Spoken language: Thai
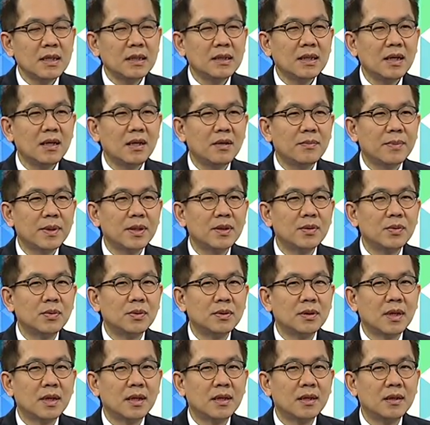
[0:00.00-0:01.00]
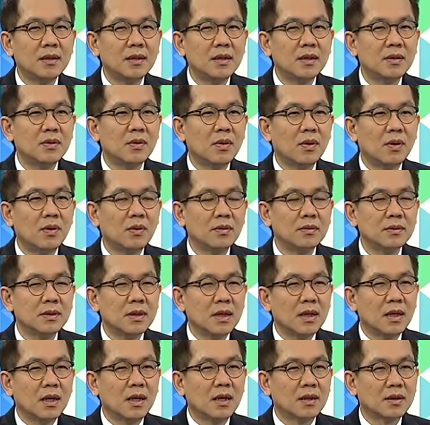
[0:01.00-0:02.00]
ถ้าเราไปดูในเรื่องของ
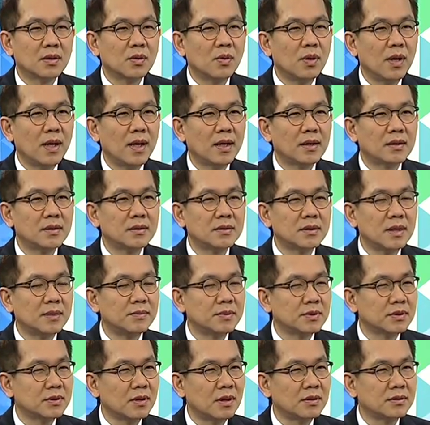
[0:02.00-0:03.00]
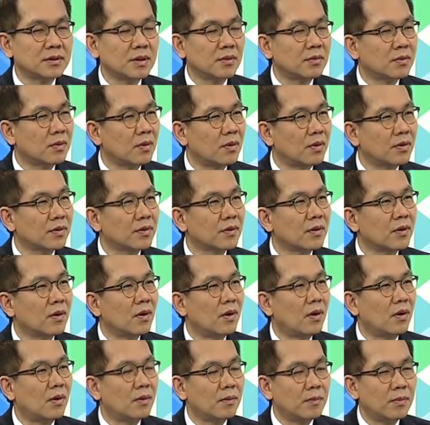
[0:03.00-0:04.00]
ตัวเลข same store sales growth ข
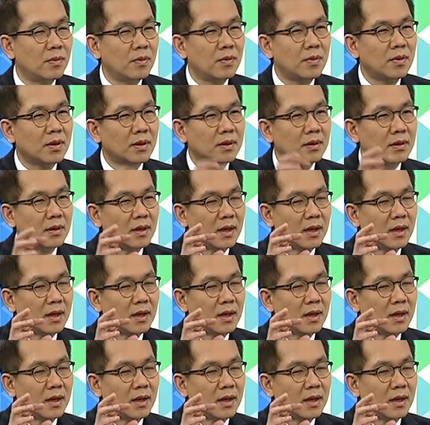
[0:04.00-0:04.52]
องพวก